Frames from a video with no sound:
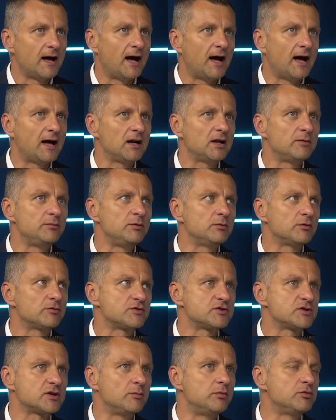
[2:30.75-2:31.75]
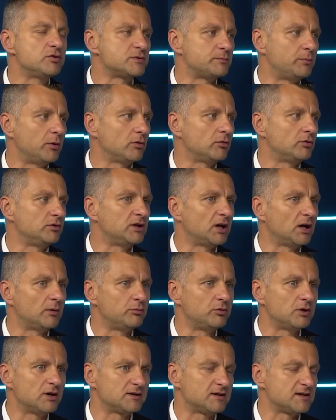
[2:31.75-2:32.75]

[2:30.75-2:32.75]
ale mimo wszystko był spokój, ta, była ta